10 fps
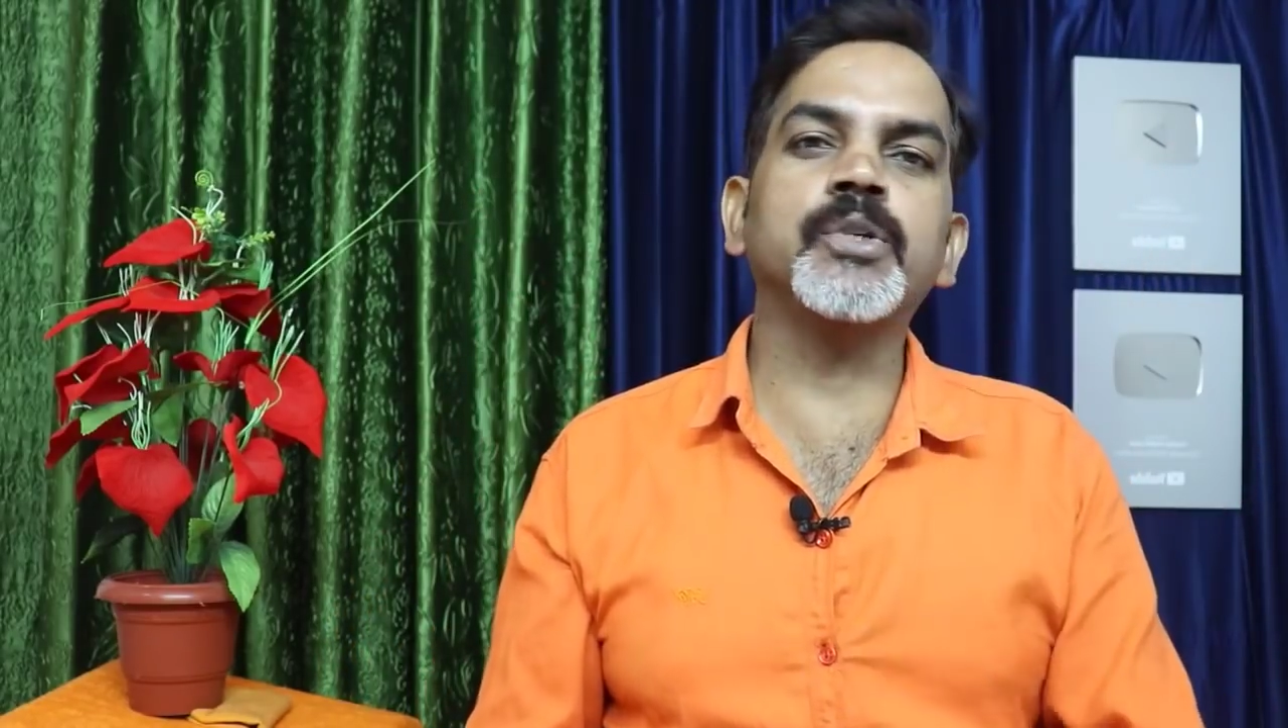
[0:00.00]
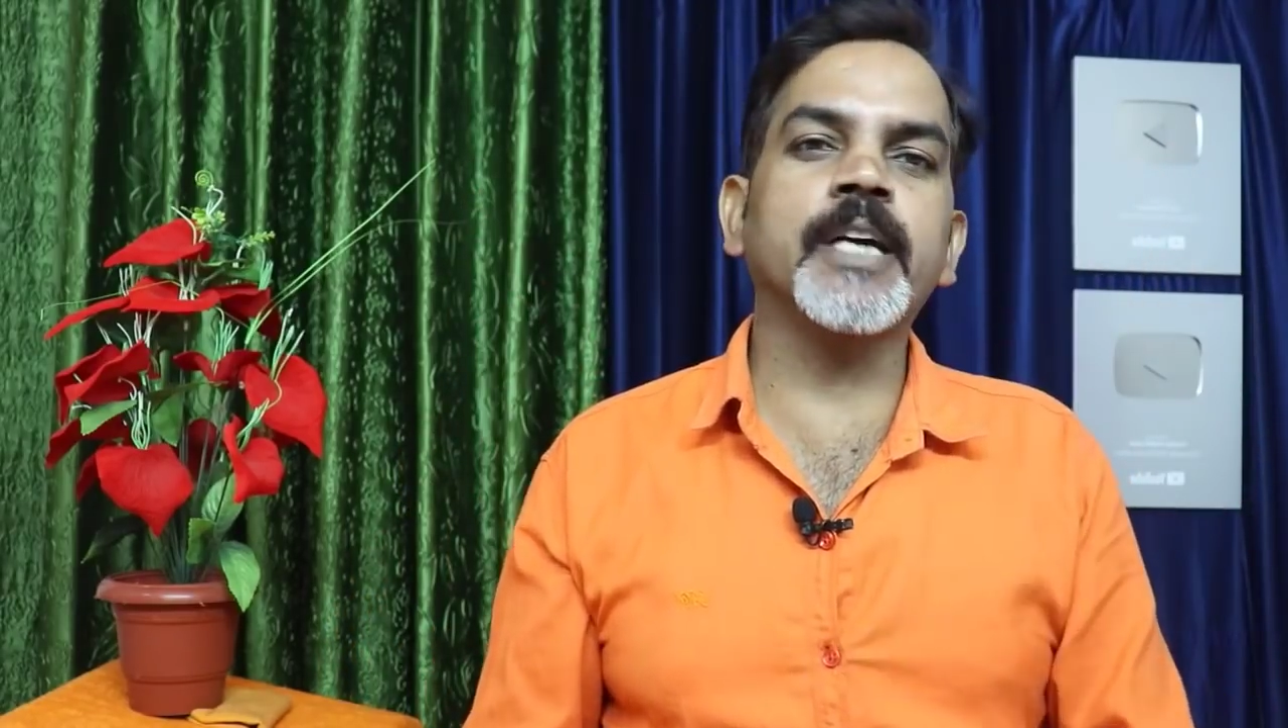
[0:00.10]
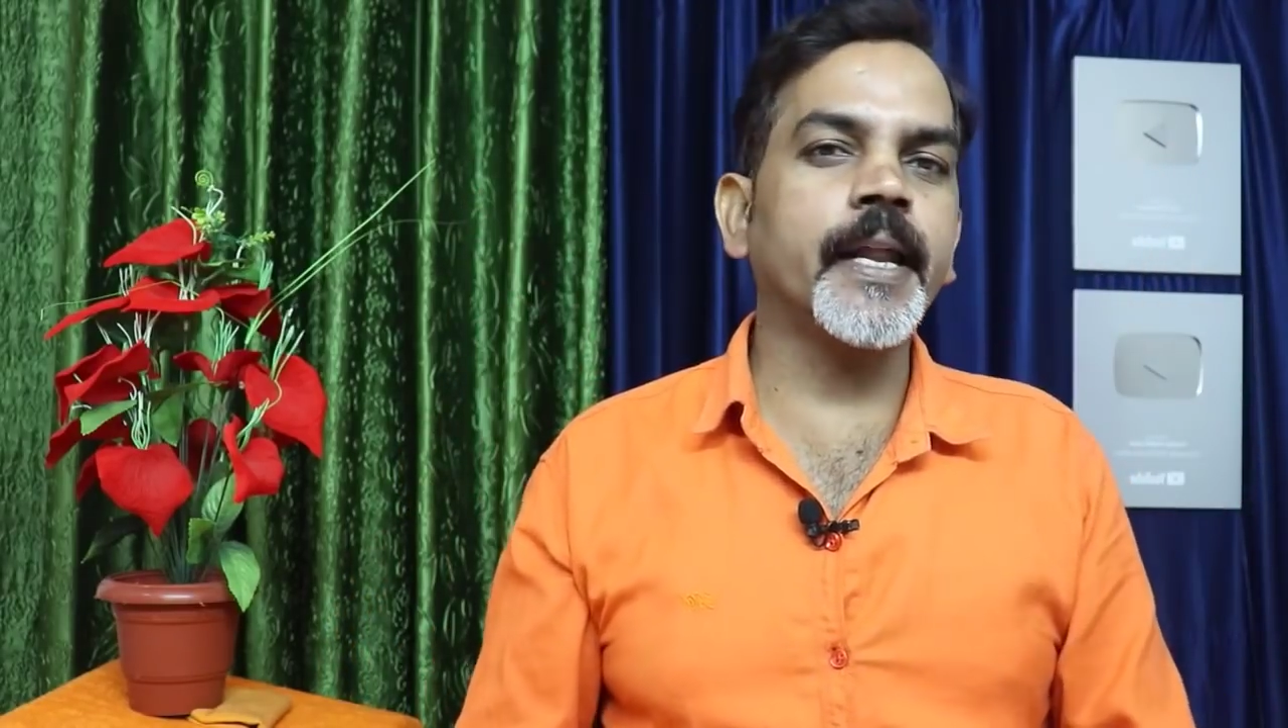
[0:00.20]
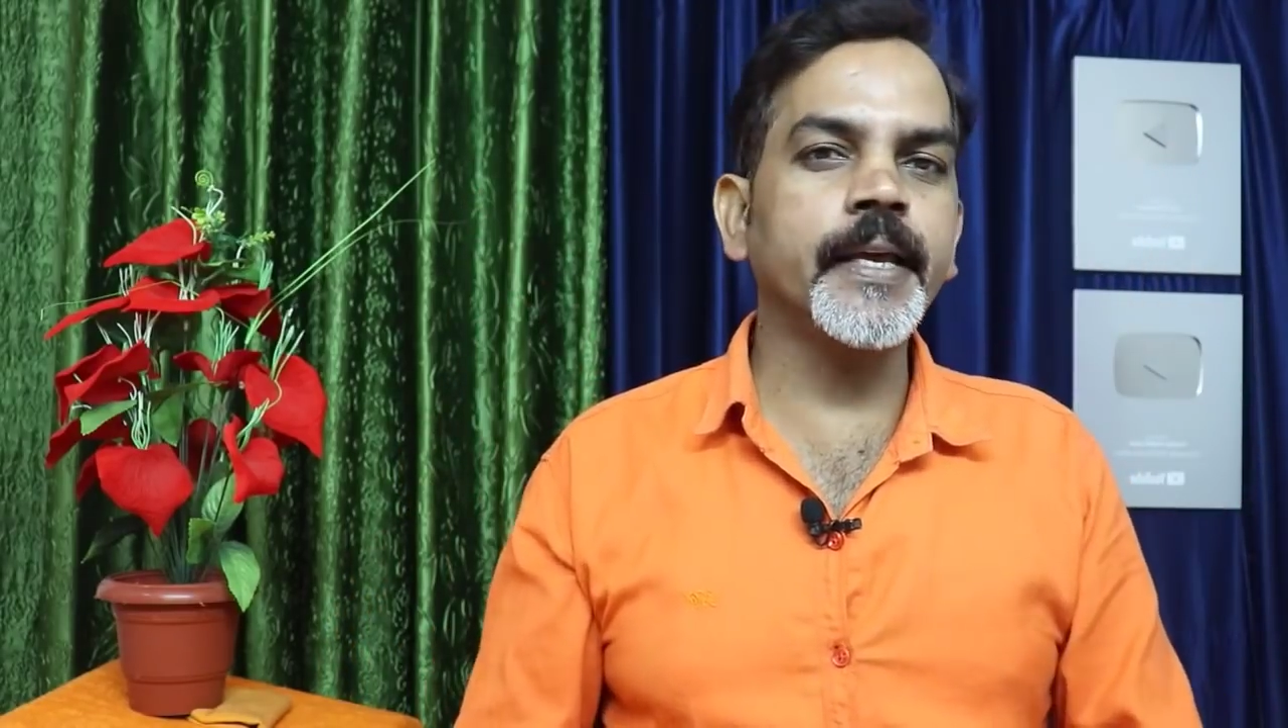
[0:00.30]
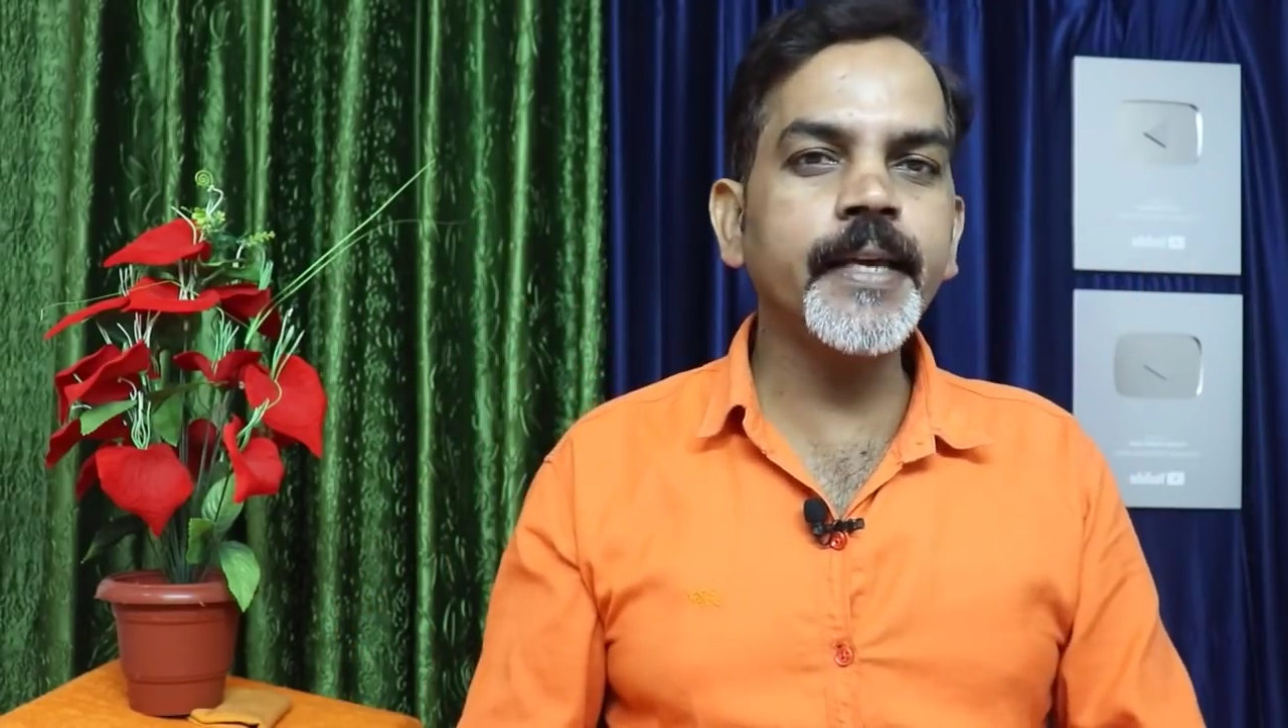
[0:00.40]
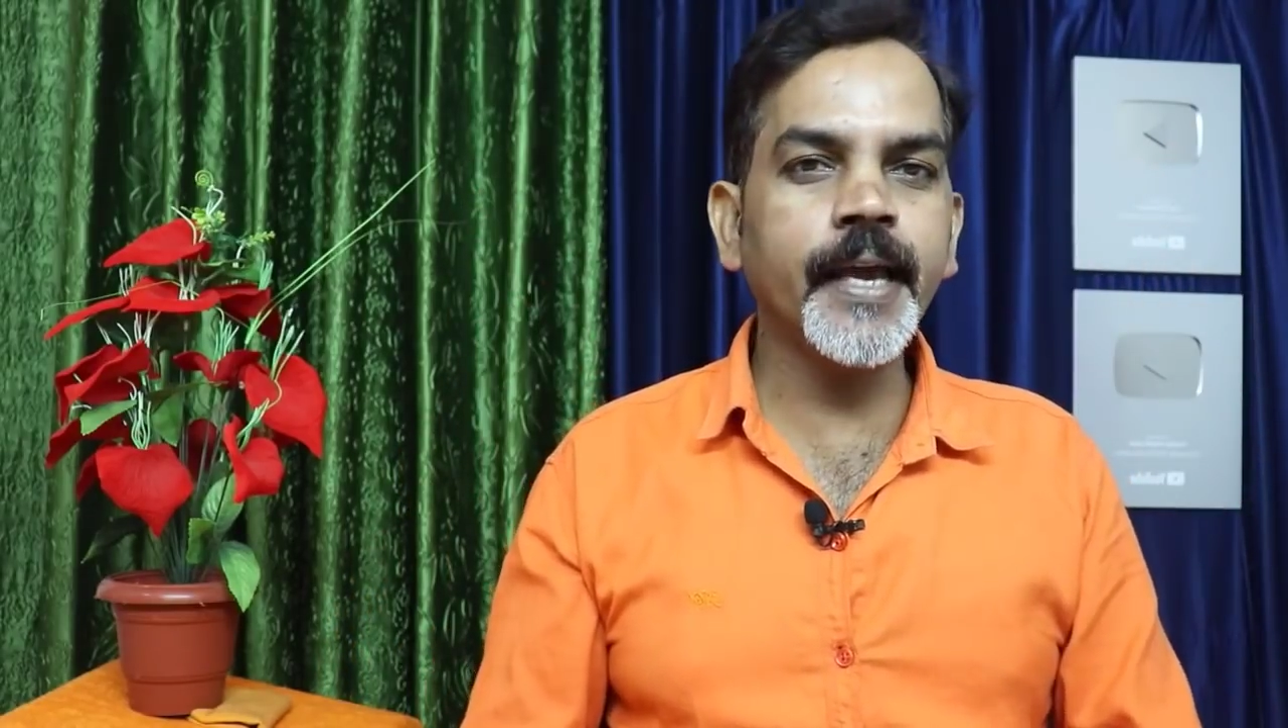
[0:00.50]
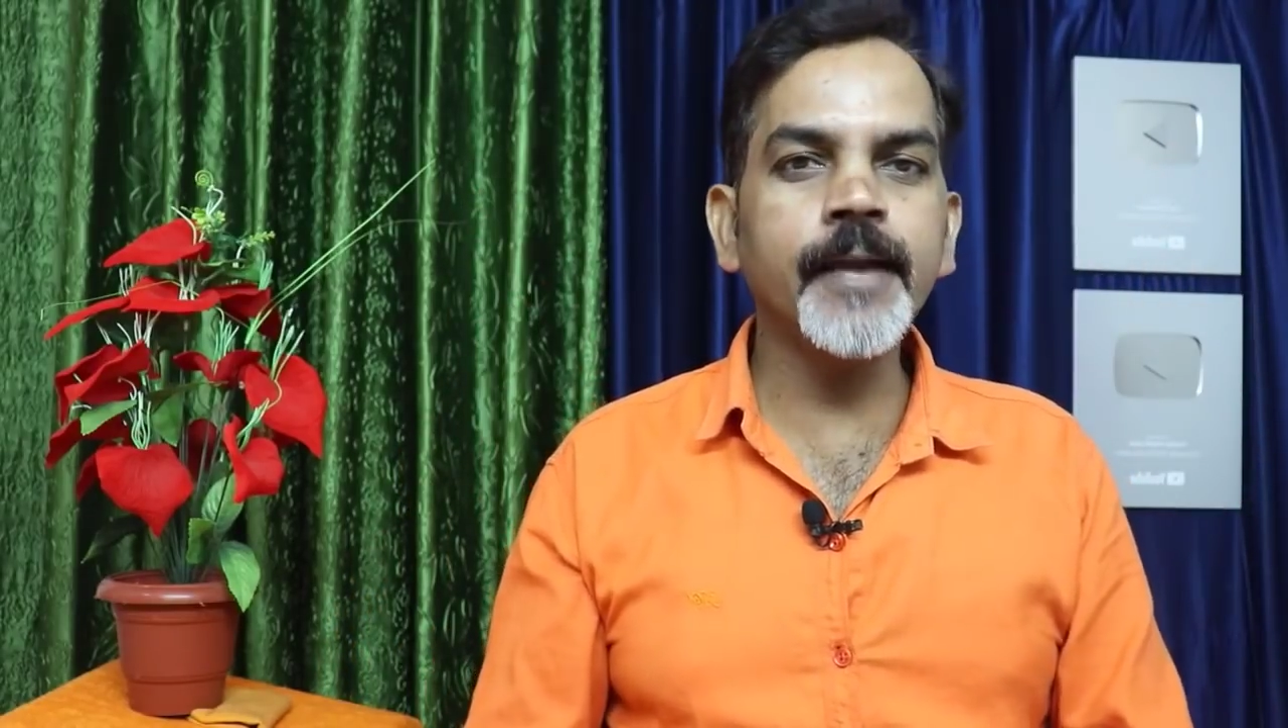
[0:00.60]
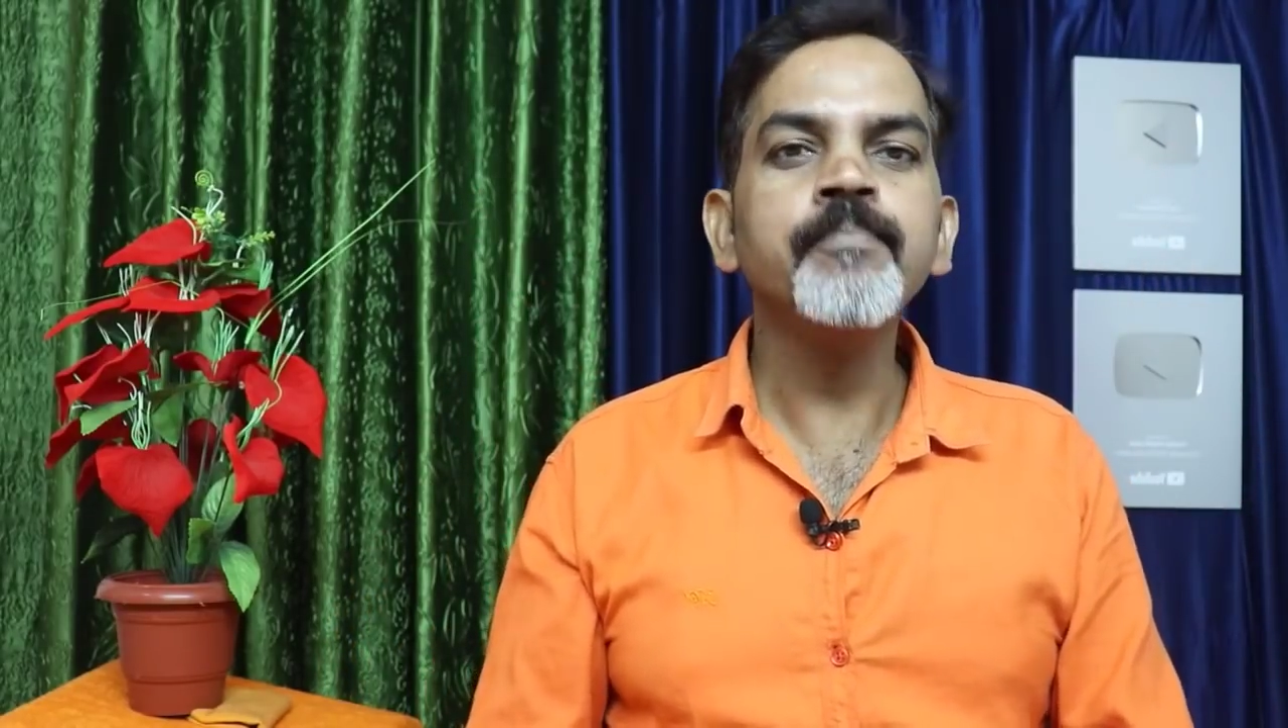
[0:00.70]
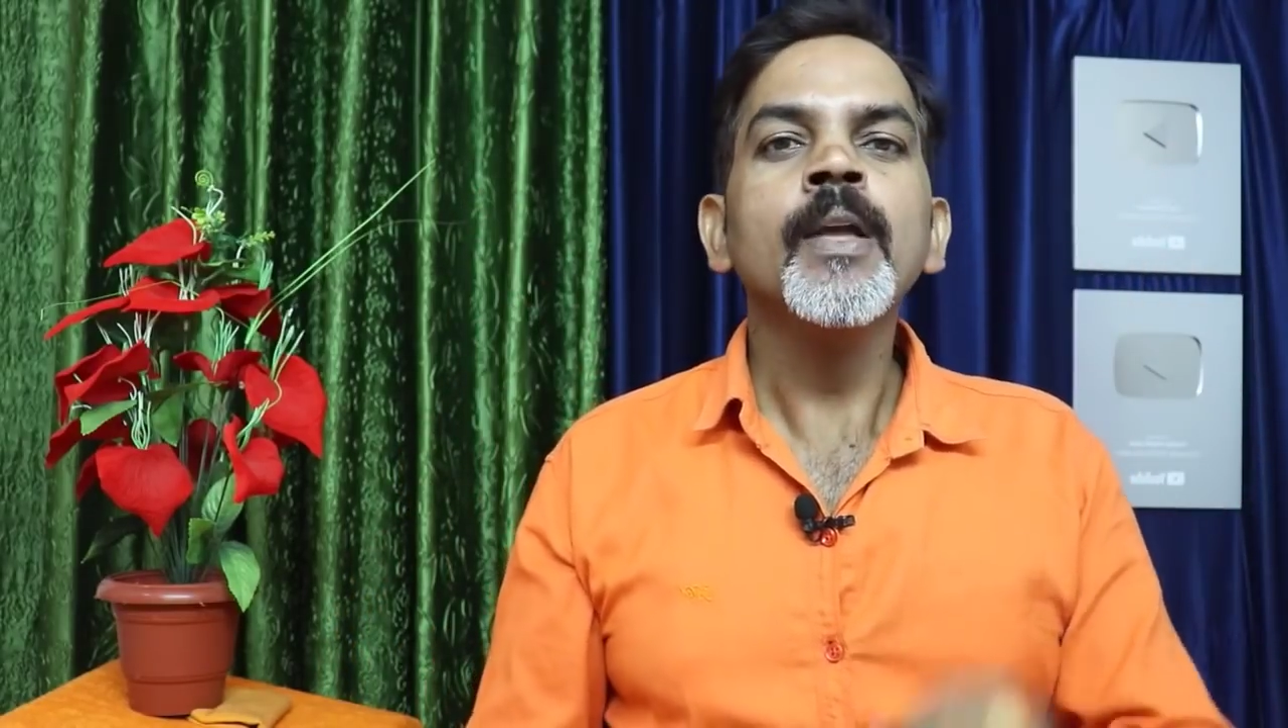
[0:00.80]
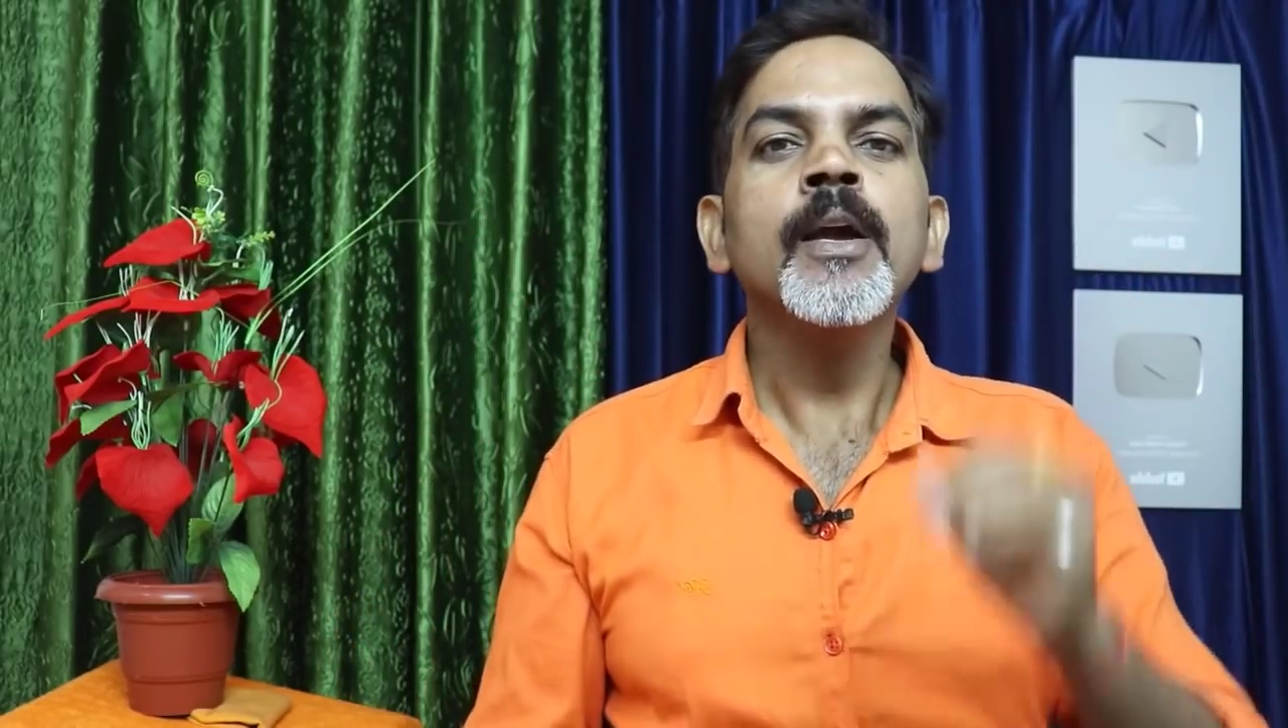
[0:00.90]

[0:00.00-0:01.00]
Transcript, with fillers: हो जा रही है